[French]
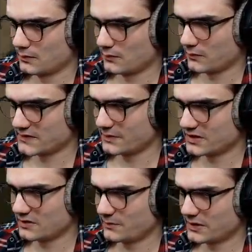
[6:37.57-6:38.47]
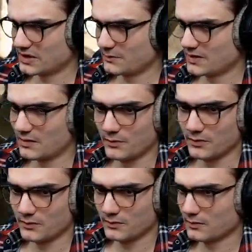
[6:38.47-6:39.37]
Alors vous imaginez pas que j'aime l'arme.
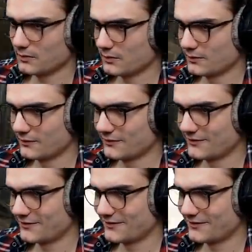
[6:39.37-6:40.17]
Hein.